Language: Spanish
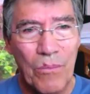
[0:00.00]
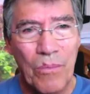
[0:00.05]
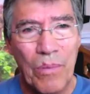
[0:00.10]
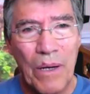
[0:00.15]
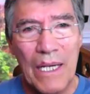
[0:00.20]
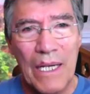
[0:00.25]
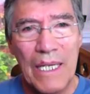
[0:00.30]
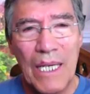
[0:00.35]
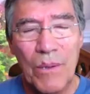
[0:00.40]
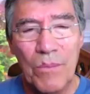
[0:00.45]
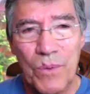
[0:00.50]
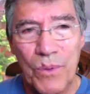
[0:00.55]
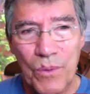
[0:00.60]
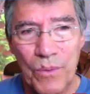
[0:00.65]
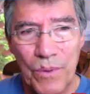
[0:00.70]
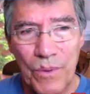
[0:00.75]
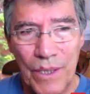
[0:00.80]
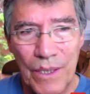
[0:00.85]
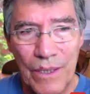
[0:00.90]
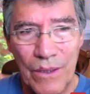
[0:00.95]
pague a
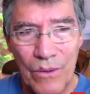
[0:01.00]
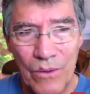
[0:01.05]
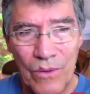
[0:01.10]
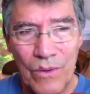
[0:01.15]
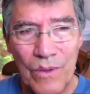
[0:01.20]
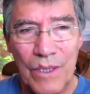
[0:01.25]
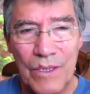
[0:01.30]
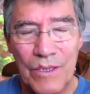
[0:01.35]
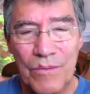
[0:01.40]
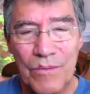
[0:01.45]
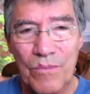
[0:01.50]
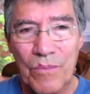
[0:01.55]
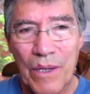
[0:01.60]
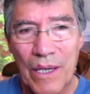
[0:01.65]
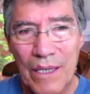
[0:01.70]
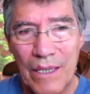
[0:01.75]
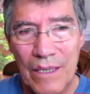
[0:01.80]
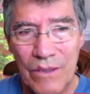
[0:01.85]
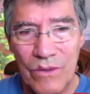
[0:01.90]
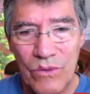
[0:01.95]
proveedores,
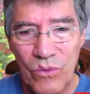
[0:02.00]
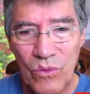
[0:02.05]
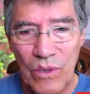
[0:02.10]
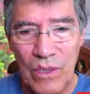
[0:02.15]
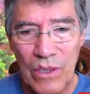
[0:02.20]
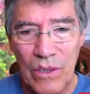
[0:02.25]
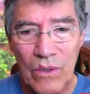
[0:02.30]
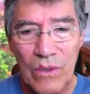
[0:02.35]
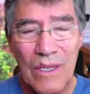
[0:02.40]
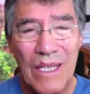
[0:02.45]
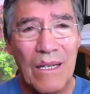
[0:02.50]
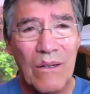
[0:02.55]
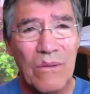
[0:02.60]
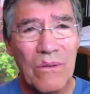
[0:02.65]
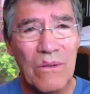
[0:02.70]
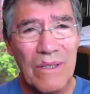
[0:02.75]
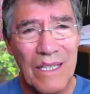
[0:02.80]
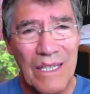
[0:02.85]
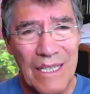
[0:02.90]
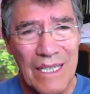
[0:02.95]
pague sueldos. La
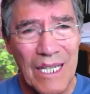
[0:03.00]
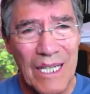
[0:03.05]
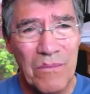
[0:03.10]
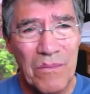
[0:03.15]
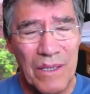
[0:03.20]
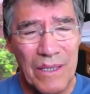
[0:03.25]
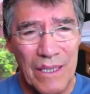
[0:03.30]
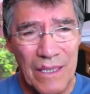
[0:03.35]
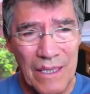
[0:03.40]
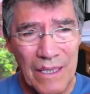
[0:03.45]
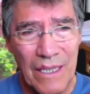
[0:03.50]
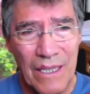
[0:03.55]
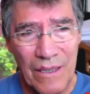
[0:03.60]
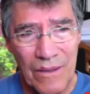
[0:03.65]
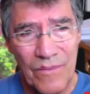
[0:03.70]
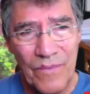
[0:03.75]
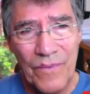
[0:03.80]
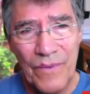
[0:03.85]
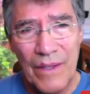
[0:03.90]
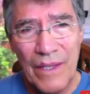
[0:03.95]
única manera